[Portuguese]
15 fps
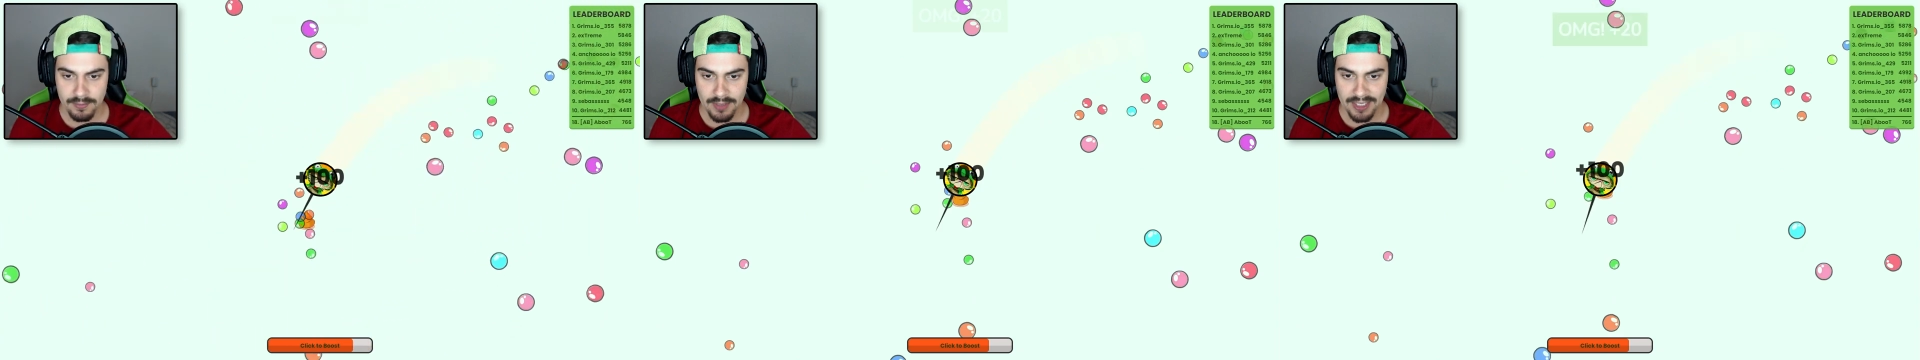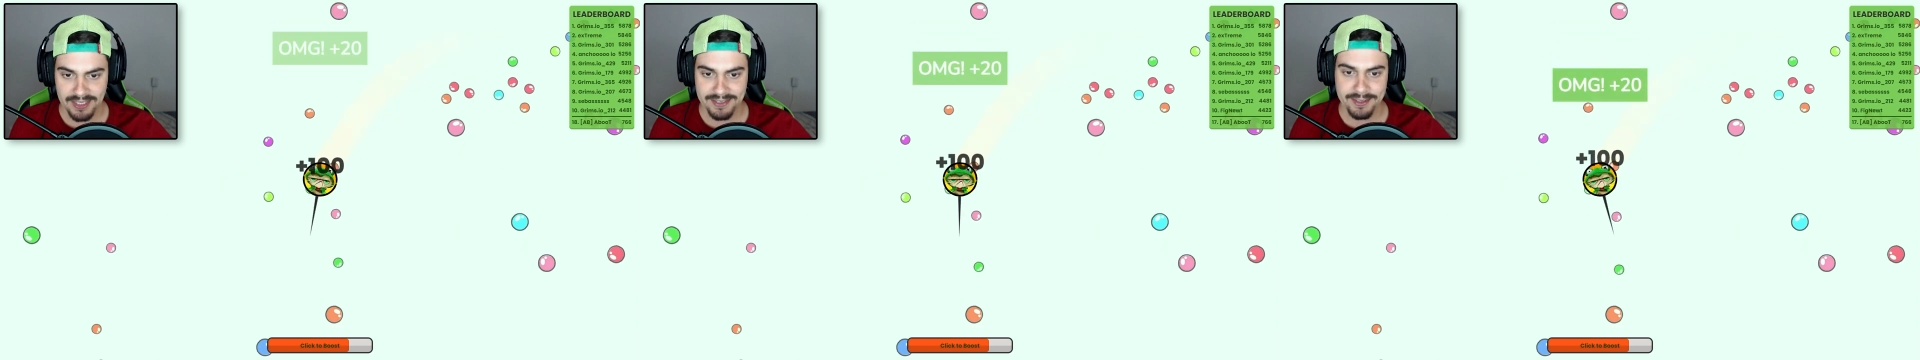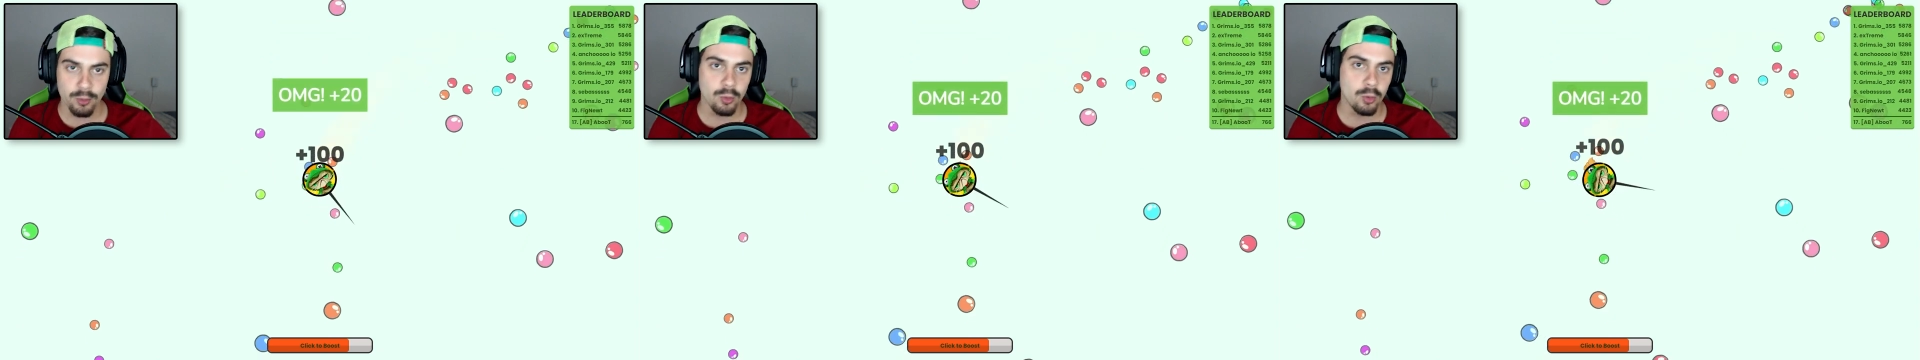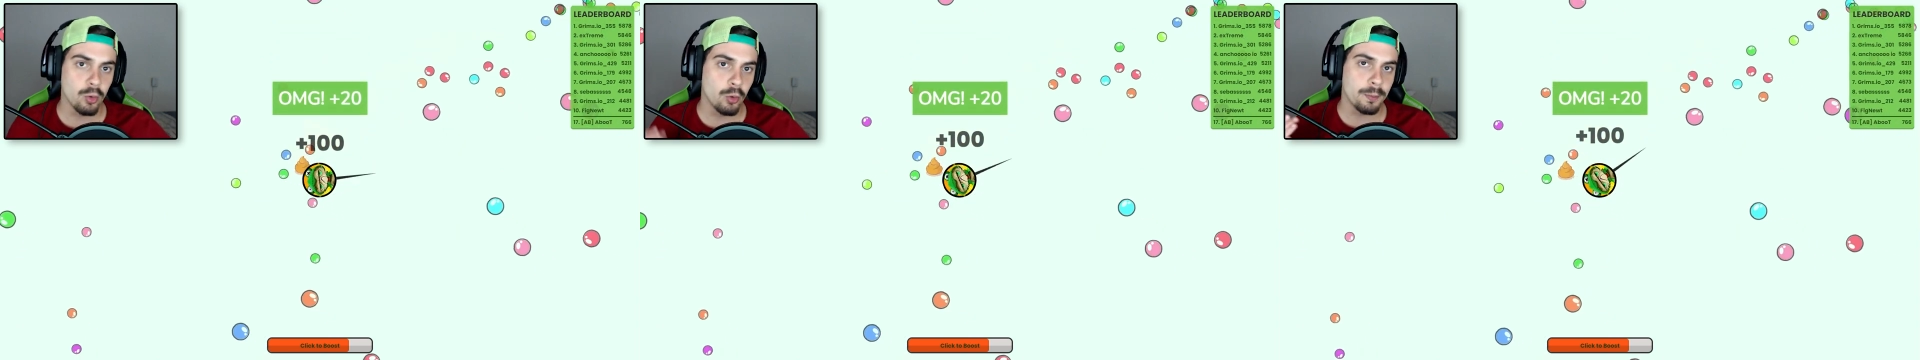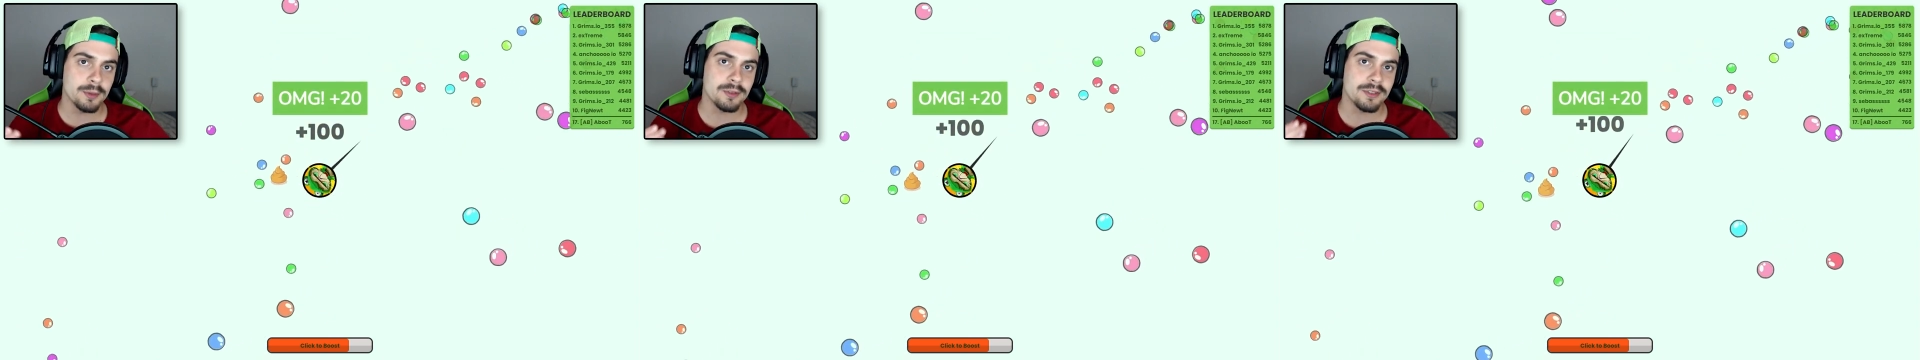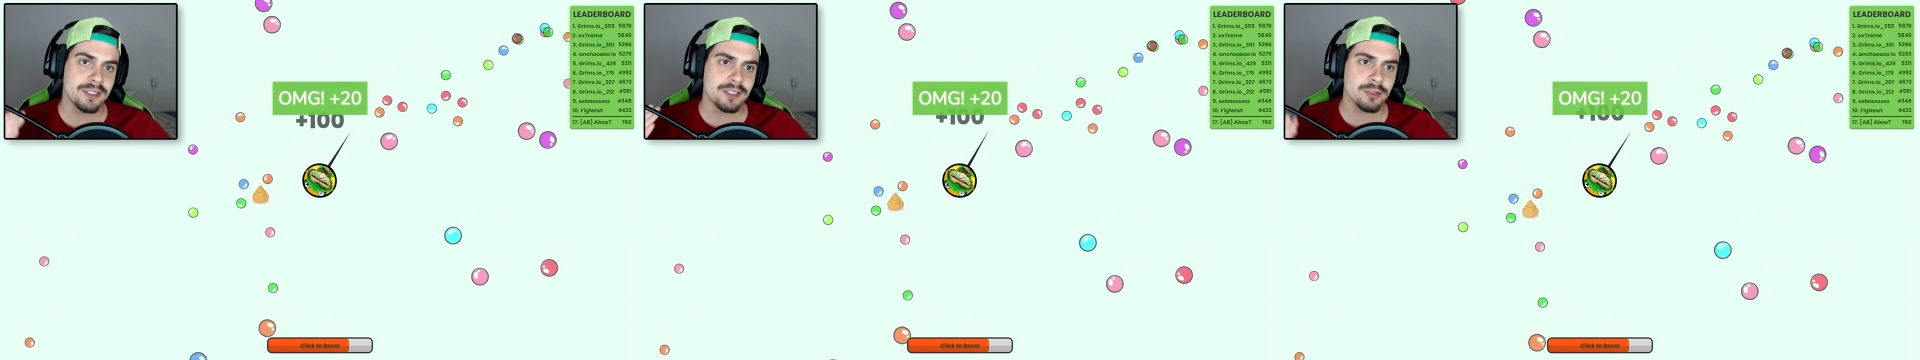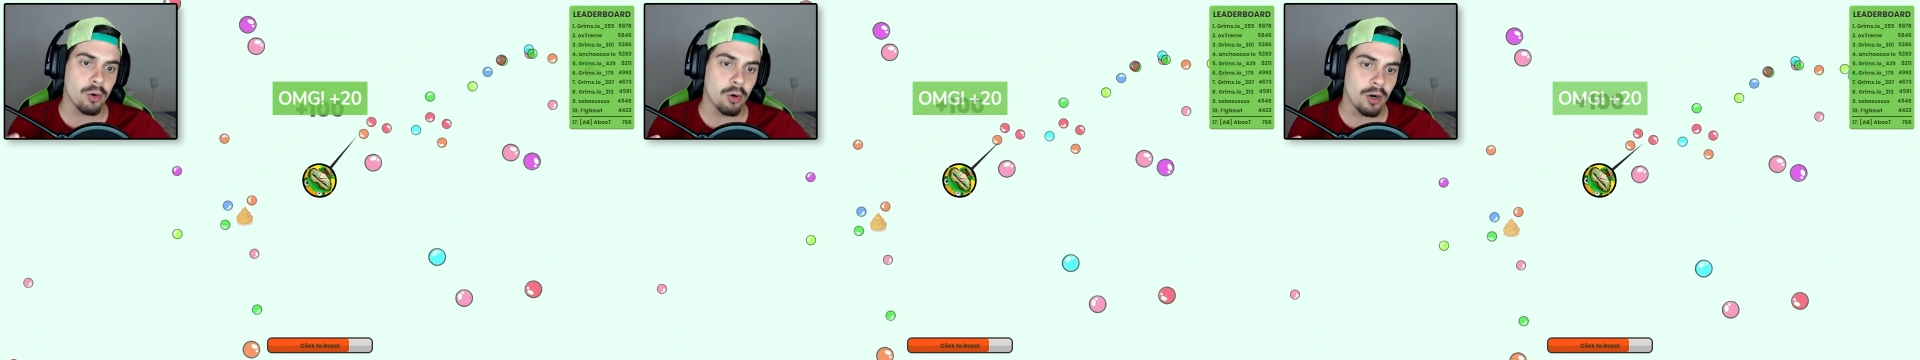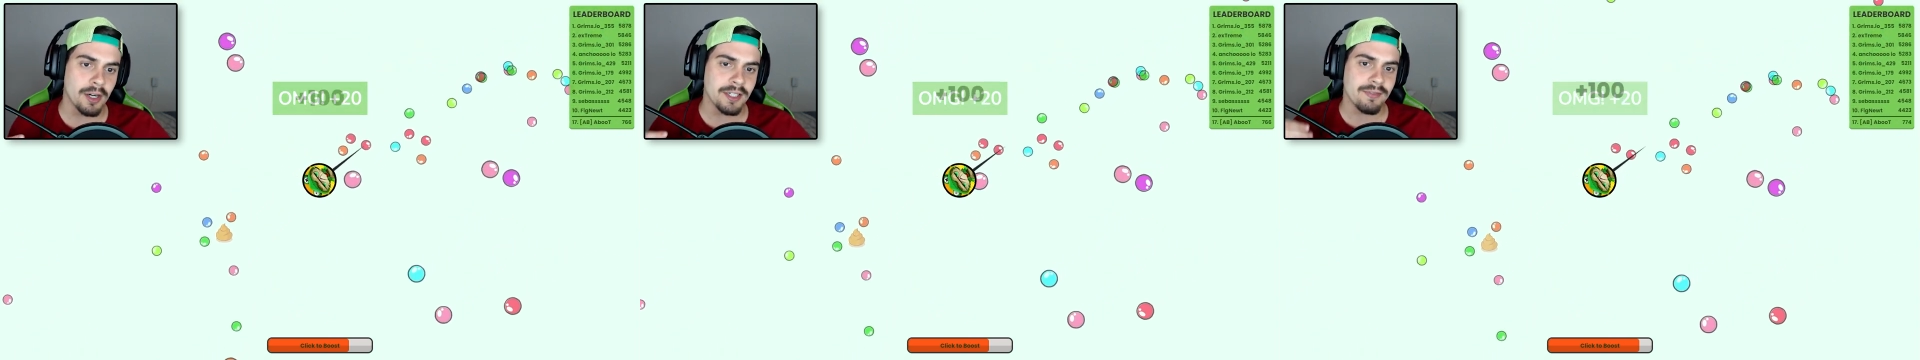A gente tem um grupo no Discord,